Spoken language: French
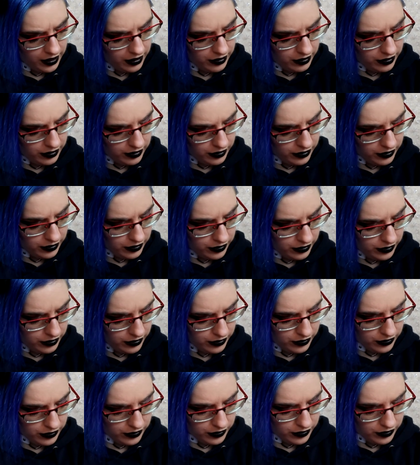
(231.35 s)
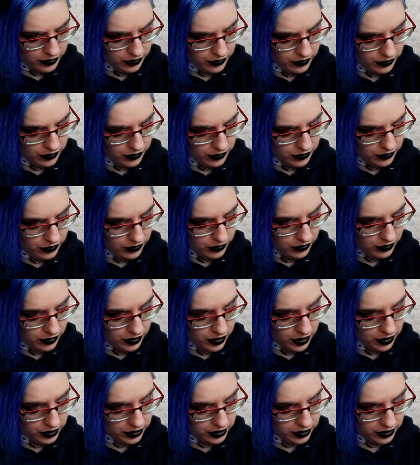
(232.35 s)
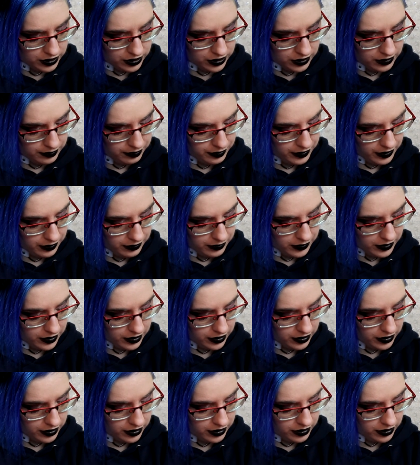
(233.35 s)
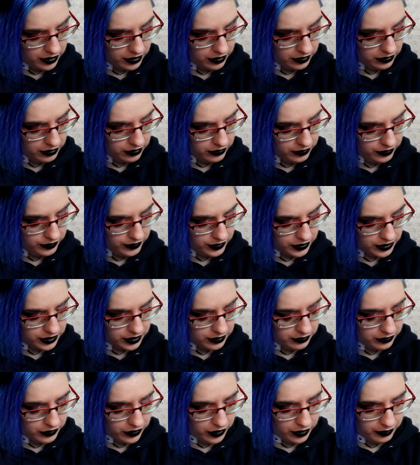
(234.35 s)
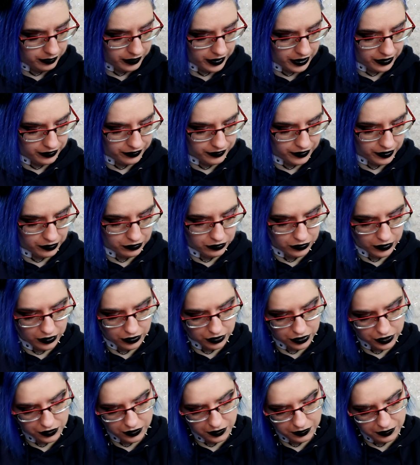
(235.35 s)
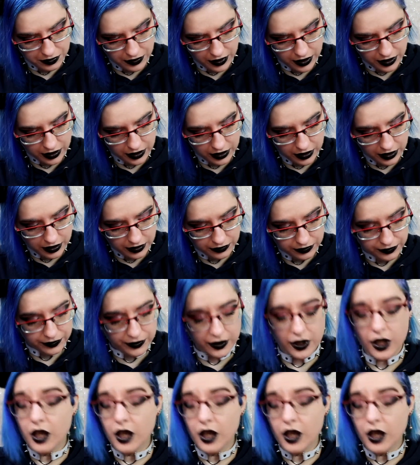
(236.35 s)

Euh, là, c'est pas marqué forcément un parfum ou alors je fais pas gaffe.